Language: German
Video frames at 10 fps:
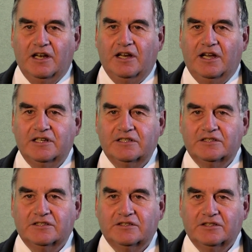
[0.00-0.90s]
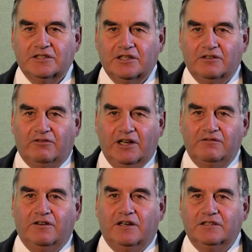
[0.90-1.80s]
geleitet,
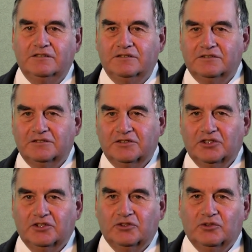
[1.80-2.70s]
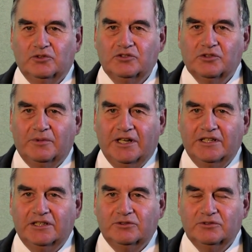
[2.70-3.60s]
Wallfahrten und so
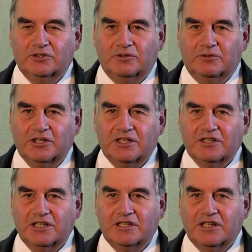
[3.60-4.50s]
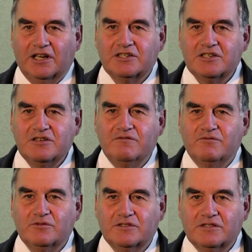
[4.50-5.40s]
weiter. Und da war ich recht aktiv
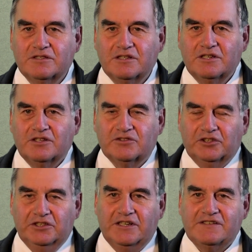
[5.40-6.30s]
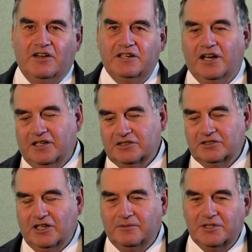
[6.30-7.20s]
und
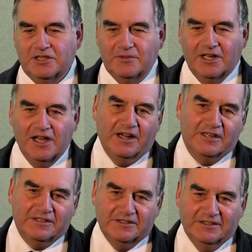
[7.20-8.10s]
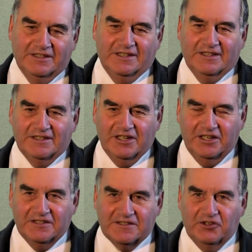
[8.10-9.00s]
Sonntagsandachten habe ich immer gehalten,
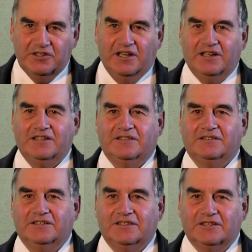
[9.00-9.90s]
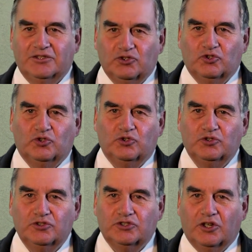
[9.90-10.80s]
jeden Sonntag.
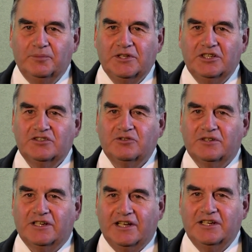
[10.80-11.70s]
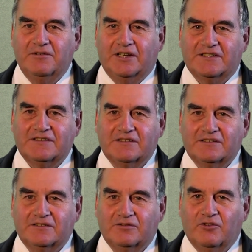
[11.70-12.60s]
Und da bin ich so
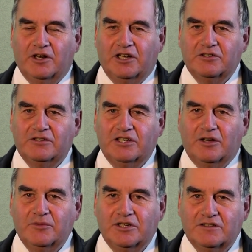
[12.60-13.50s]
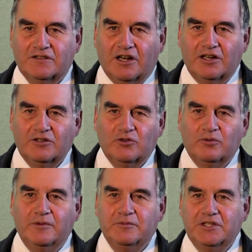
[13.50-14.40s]
reingewachsen. War natürlich auch Ministrant,
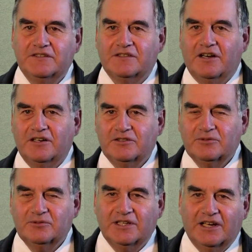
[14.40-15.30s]
Oberministrant und